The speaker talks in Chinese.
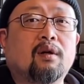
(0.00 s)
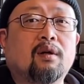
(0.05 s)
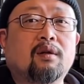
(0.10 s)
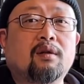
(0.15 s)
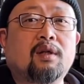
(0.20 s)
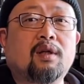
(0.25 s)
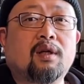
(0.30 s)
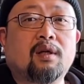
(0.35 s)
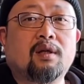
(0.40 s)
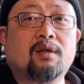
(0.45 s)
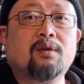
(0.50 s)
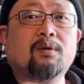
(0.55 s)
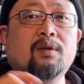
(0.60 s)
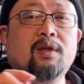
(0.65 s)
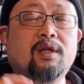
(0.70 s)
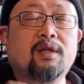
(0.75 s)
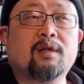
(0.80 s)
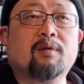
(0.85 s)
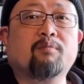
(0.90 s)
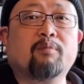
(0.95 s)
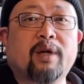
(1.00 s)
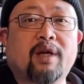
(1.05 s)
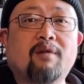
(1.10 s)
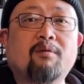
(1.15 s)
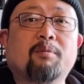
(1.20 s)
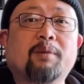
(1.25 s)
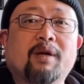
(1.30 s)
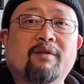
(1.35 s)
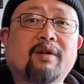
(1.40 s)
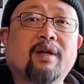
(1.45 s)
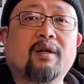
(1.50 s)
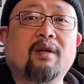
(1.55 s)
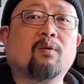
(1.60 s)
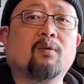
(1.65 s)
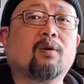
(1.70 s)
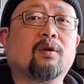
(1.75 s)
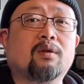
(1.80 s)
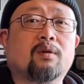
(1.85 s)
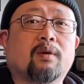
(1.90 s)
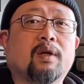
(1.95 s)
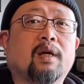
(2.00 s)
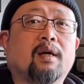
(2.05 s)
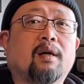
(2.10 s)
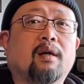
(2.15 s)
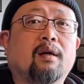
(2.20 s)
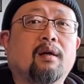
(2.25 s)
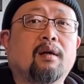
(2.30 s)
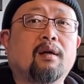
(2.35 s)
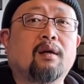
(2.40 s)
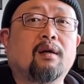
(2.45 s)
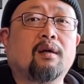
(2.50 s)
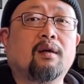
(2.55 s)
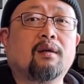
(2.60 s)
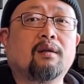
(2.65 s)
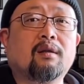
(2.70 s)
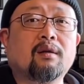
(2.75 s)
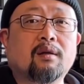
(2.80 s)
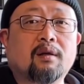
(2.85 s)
你就已经没有办法灵活就业了。